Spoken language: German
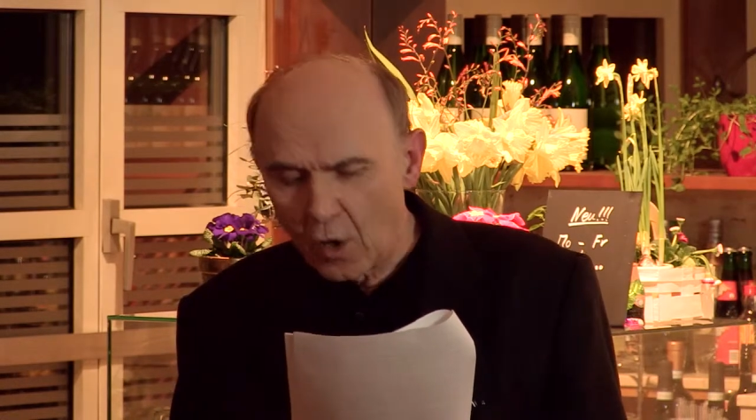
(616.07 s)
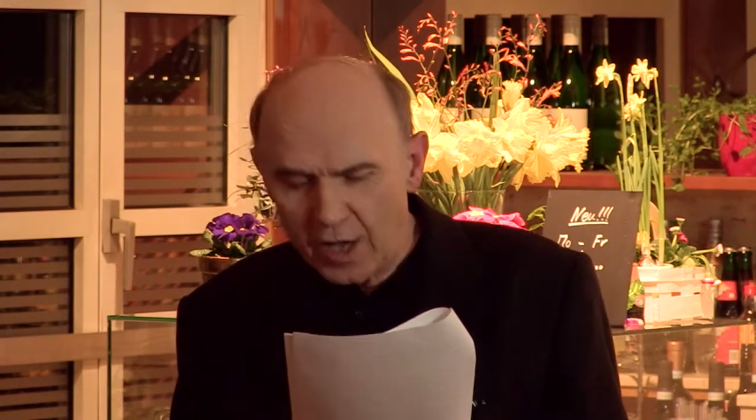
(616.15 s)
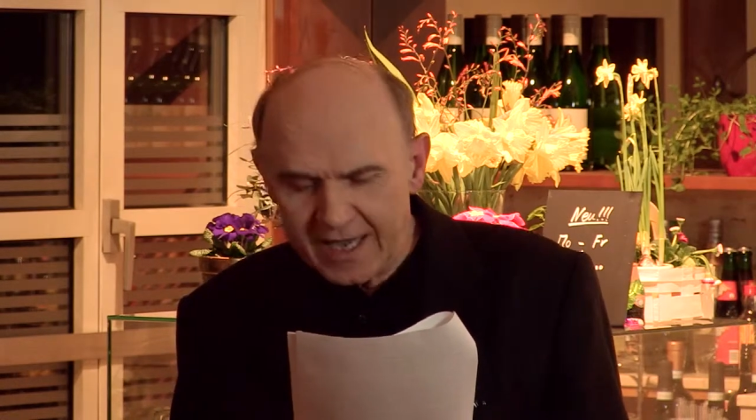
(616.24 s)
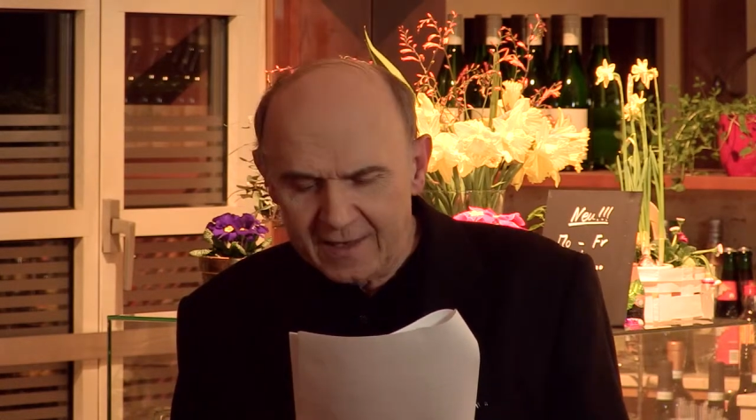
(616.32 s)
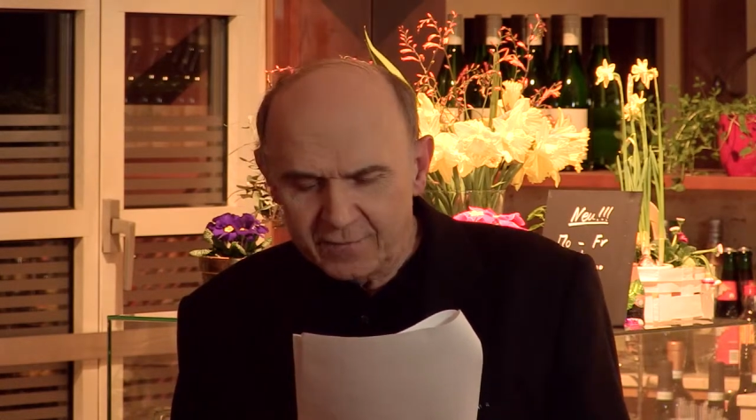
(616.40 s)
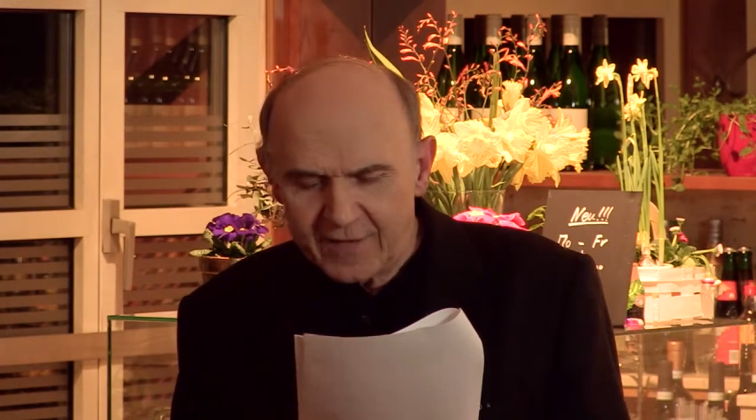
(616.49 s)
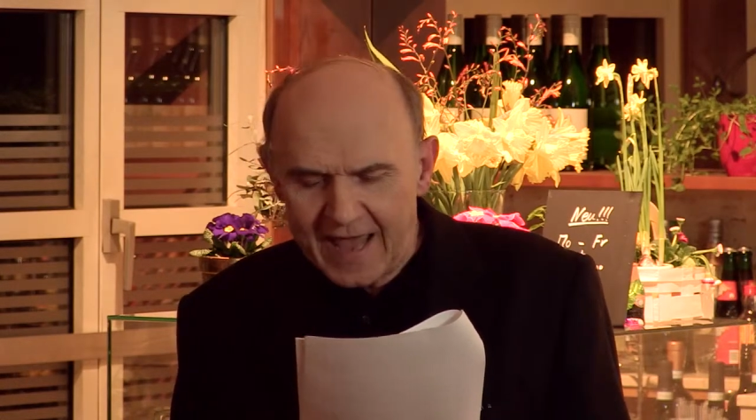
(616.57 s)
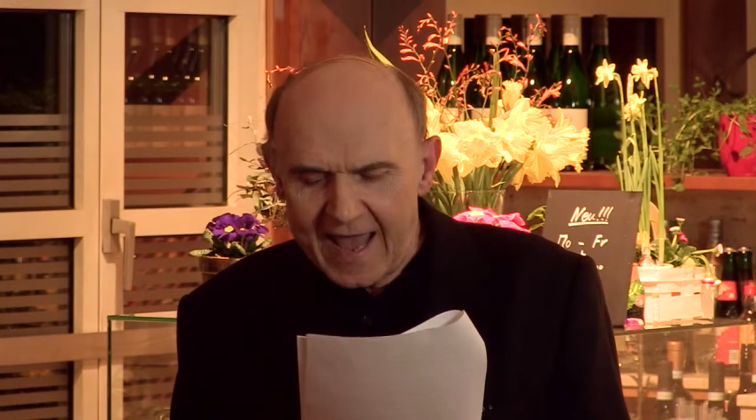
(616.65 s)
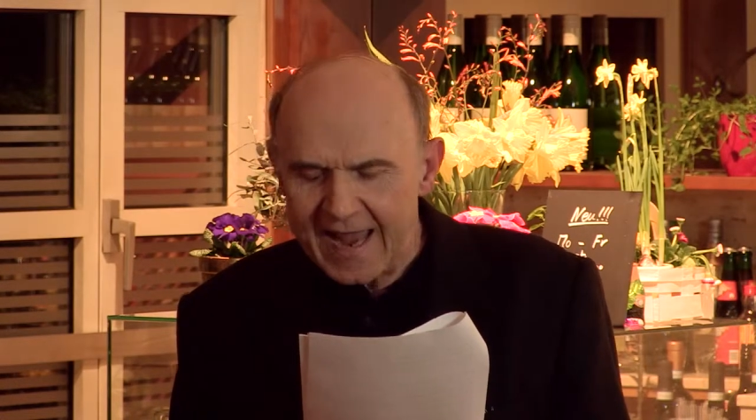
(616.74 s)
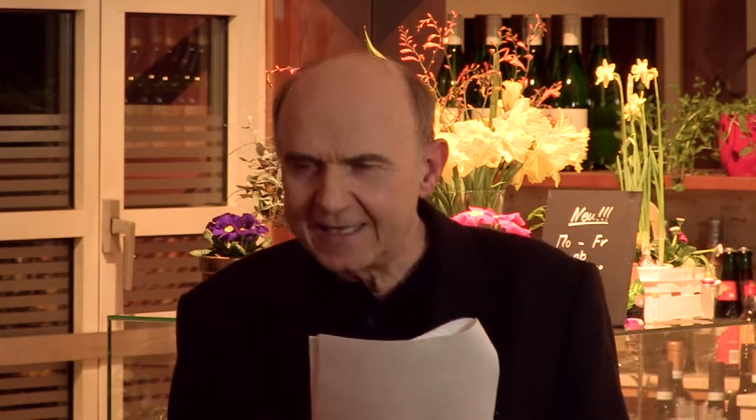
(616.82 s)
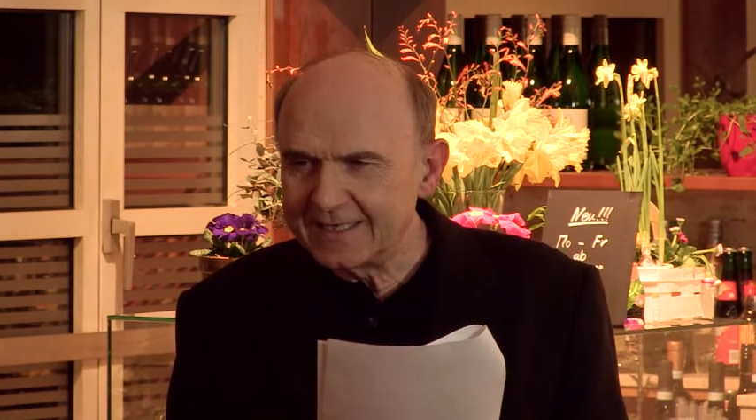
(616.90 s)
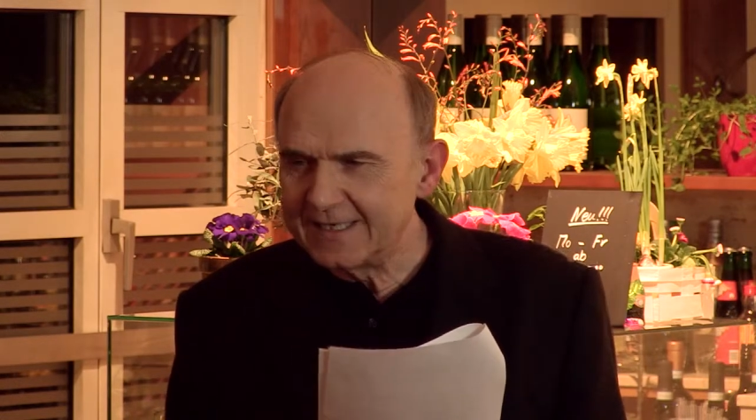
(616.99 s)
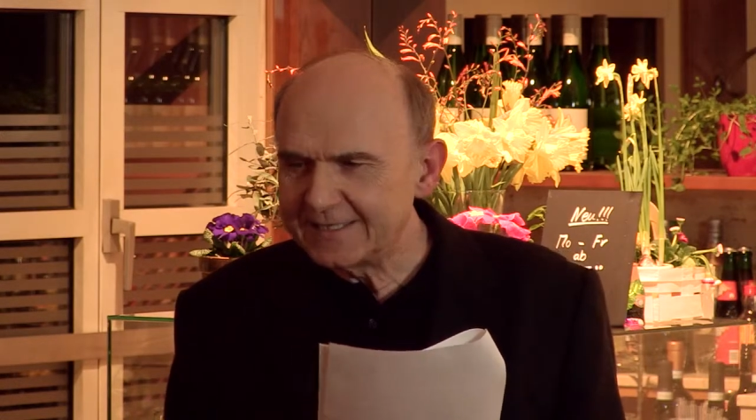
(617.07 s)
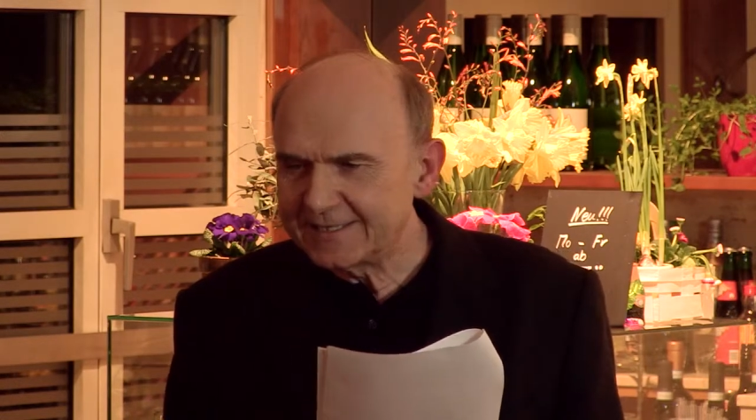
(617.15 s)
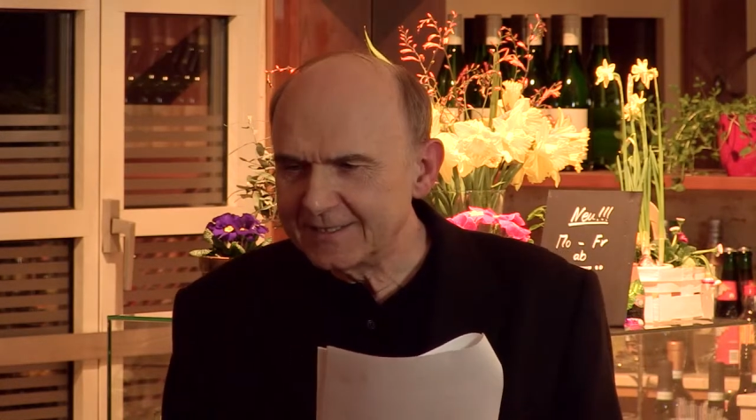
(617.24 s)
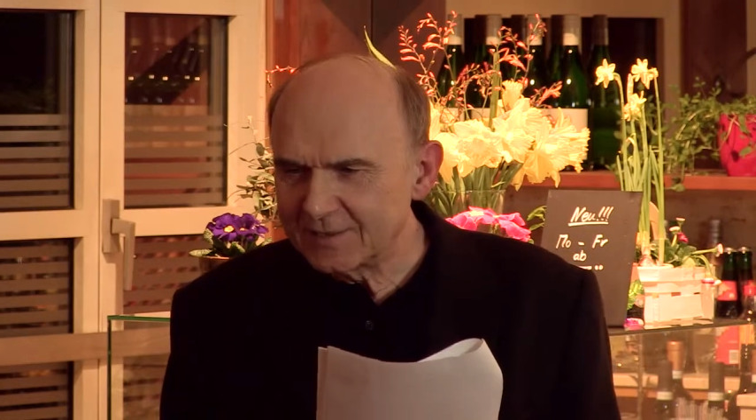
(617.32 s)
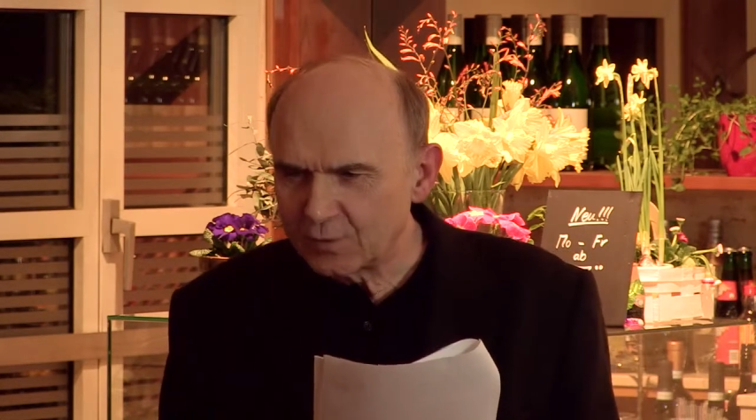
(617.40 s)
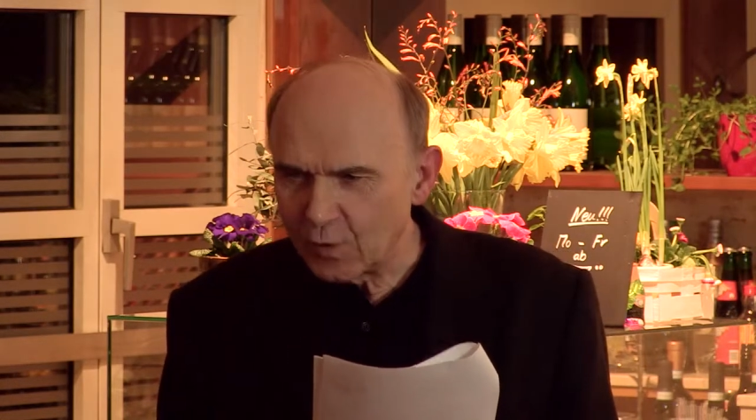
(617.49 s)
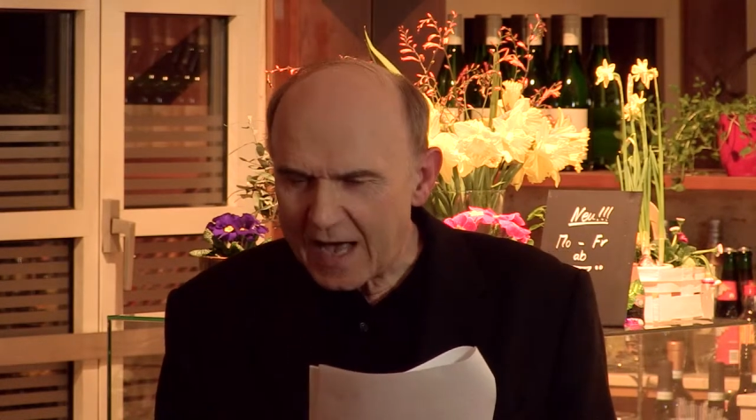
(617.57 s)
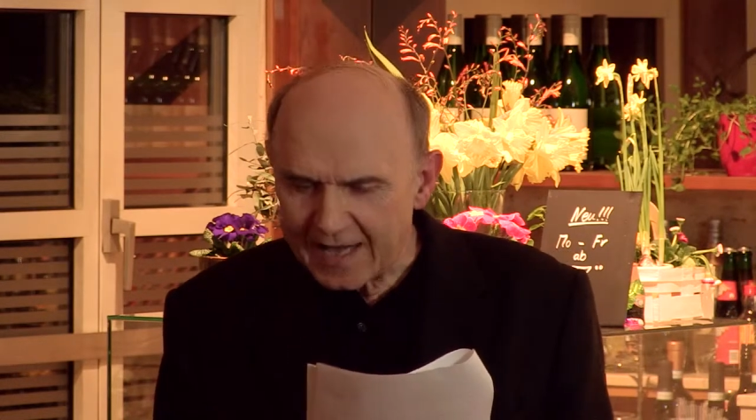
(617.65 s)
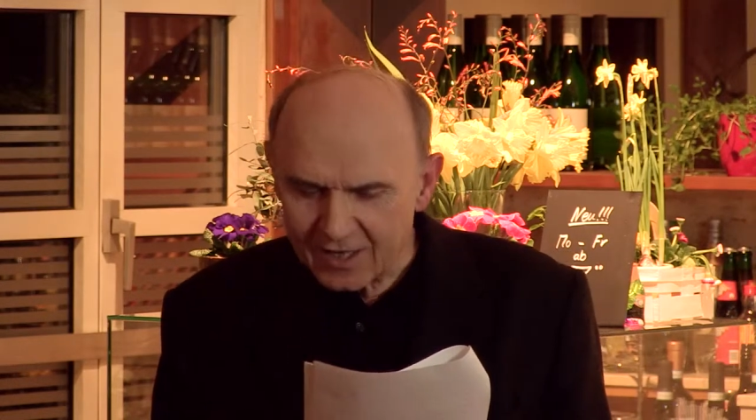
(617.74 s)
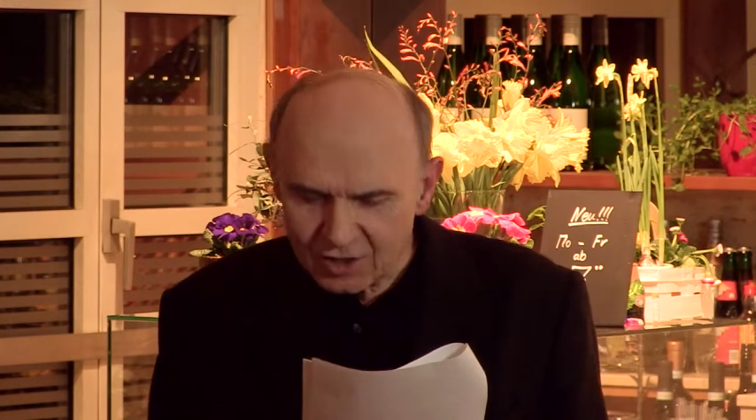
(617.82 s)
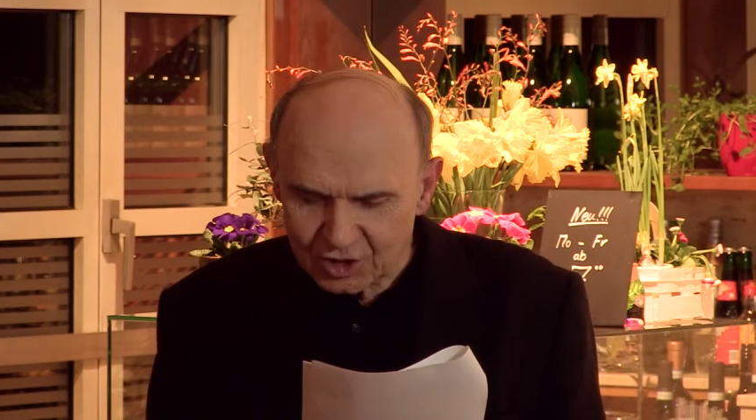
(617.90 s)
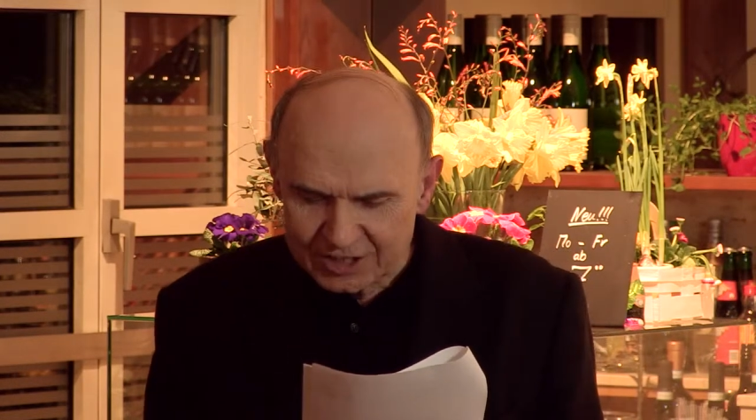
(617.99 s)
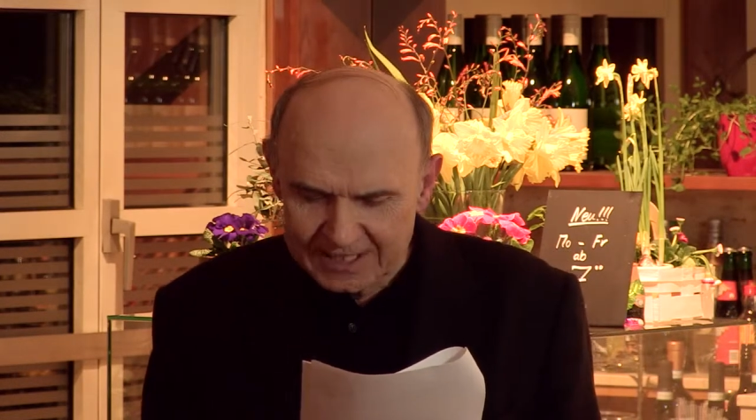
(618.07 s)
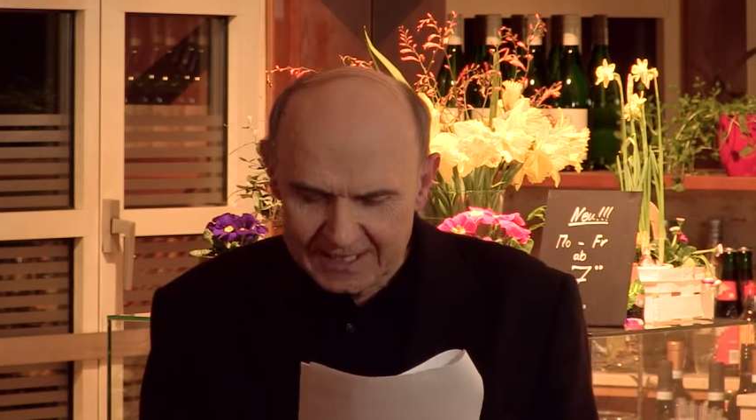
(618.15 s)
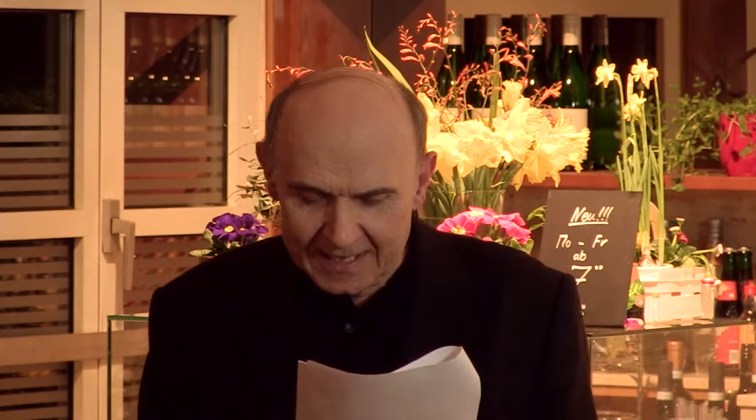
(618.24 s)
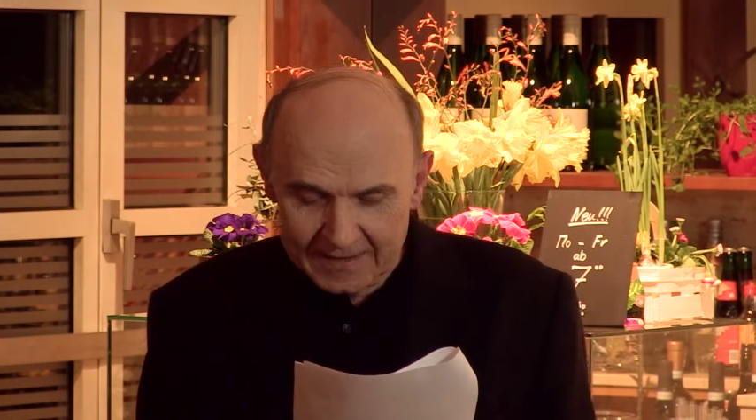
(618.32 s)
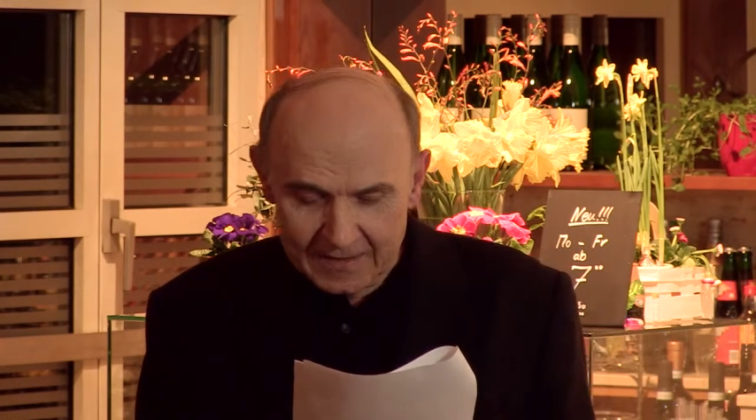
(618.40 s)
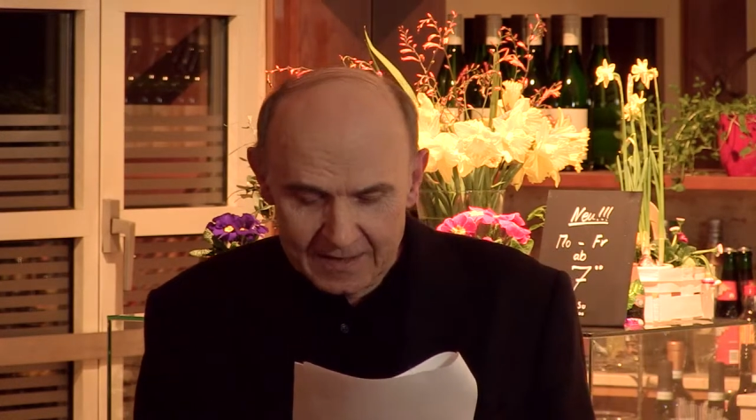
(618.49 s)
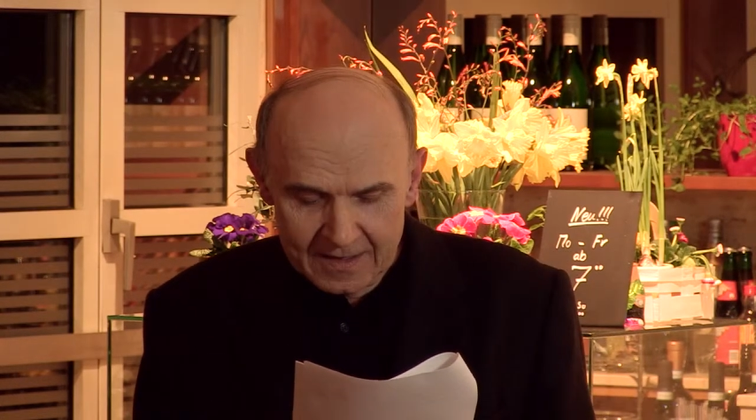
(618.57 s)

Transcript: neuen Verhältnissen zu arrangieren.